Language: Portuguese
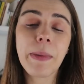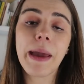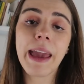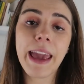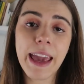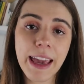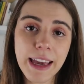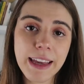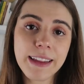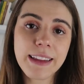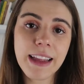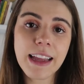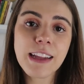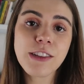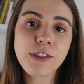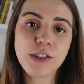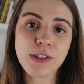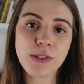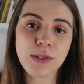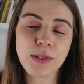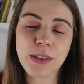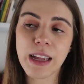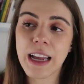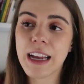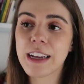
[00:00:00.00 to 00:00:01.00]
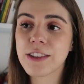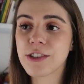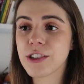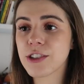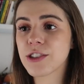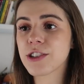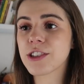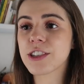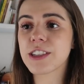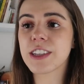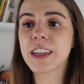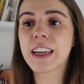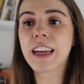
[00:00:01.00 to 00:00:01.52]
Perrengue tem disso, né? A
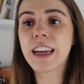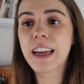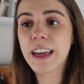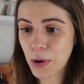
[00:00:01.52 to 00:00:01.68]
gente